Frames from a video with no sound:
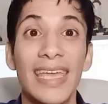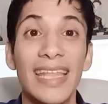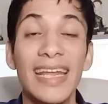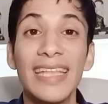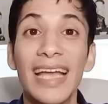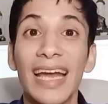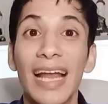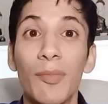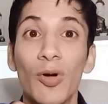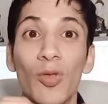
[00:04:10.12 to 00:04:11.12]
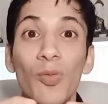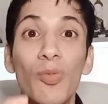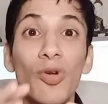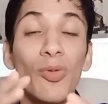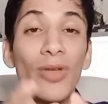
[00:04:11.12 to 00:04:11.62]
y 30 gramos de
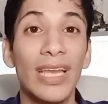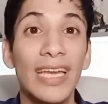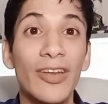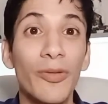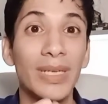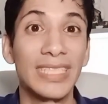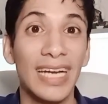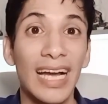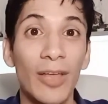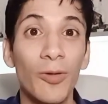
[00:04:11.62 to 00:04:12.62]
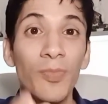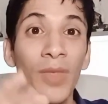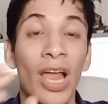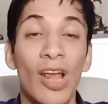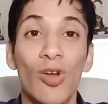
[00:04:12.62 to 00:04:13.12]
un pulvo de lirio machacado,
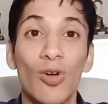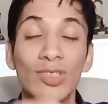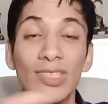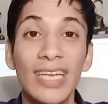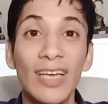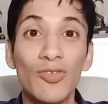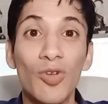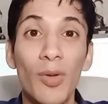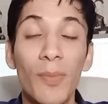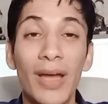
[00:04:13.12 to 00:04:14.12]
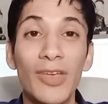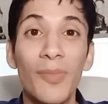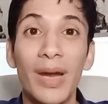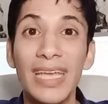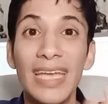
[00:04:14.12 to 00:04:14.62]
lo cocinas todo en
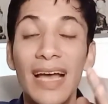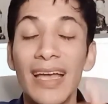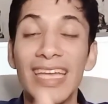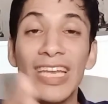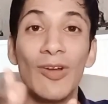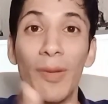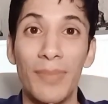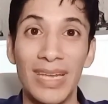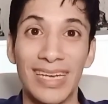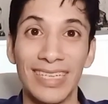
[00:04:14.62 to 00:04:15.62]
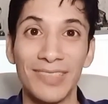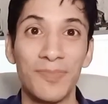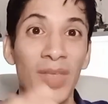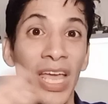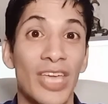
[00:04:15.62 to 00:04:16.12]
baño María y lo aplicas.